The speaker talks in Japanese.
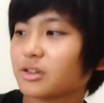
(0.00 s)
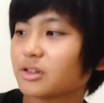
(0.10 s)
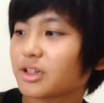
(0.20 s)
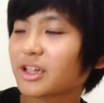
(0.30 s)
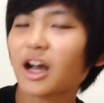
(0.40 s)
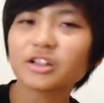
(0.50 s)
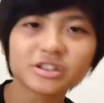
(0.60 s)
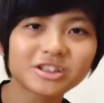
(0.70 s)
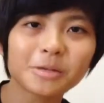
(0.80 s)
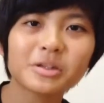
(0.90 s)
比較
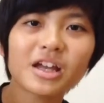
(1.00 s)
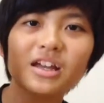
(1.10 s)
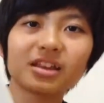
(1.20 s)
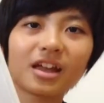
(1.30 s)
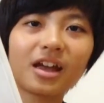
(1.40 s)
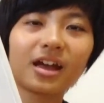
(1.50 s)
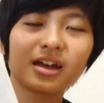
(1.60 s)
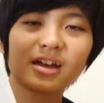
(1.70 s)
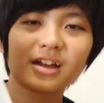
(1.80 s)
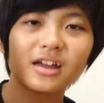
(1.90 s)
してみたいんで、
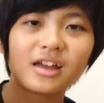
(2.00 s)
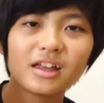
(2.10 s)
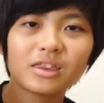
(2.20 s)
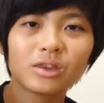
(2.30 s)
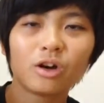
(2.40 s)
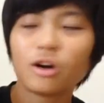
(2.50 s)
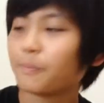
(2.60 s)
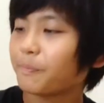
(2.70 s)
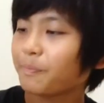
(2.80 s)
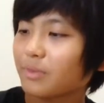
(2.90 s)
えっ
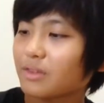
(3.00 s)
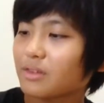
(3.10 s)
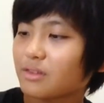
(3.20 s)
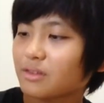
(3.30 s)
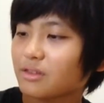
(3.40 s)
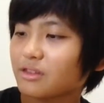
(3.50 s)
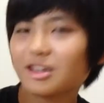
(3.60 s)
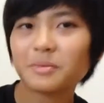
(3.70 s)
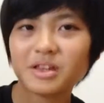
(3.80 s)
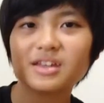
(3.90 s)
と、ち
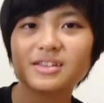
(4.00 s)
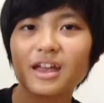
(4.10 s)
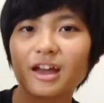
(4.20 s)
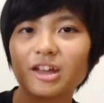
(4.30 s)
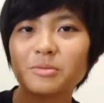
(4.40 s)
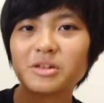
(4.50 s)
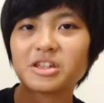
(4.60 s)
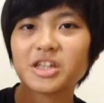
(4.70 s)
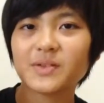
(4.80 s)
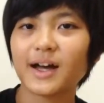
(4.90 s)
なみに正解の
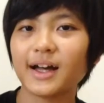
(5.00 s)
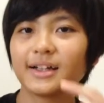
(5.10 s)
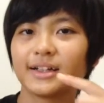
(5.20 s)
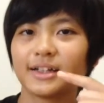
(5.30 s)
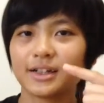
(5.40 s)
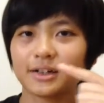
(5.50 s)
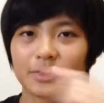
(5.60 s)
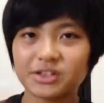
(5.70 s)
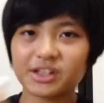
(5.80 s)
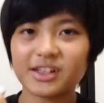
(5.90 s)
ミッキーは、
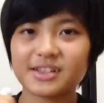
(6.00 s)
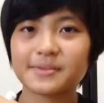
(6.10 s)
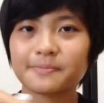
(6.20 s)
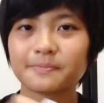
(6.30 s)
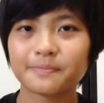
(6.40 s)
こちらです。